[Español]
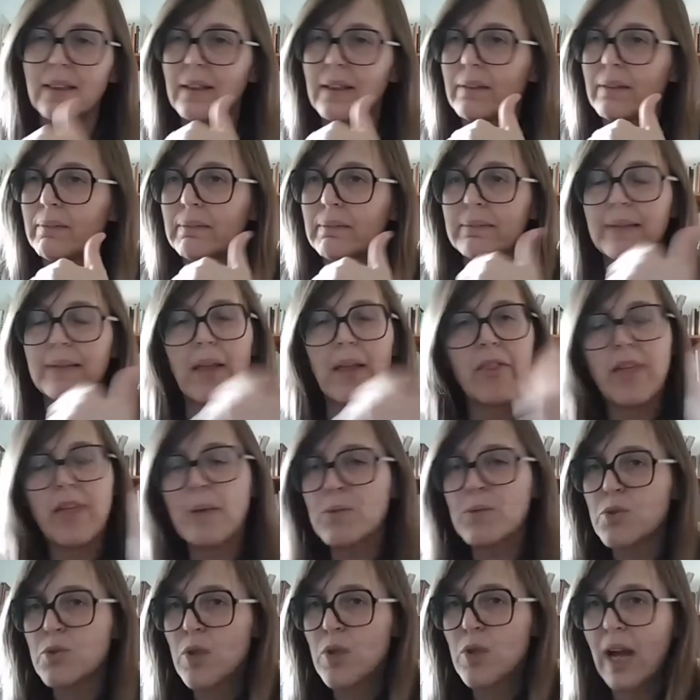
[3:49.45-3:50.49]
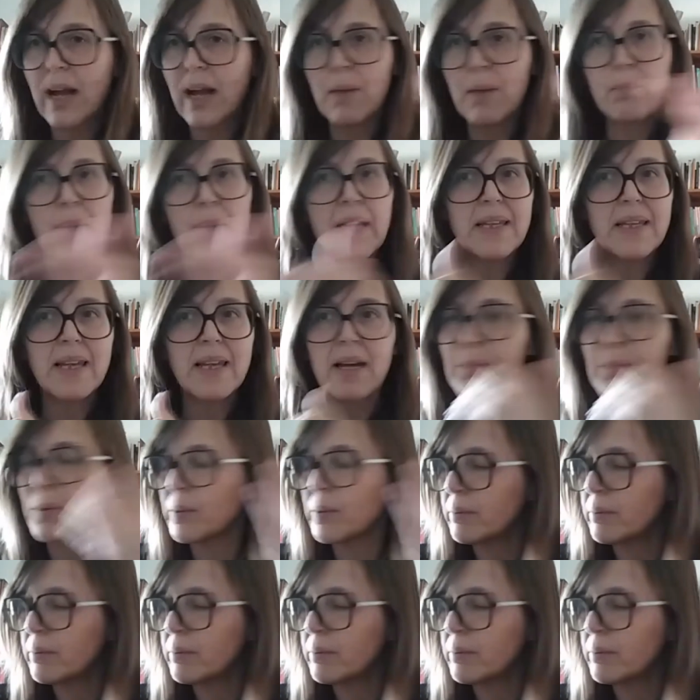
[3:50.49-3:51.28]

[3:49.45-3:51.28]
eh, lanzamos una campaña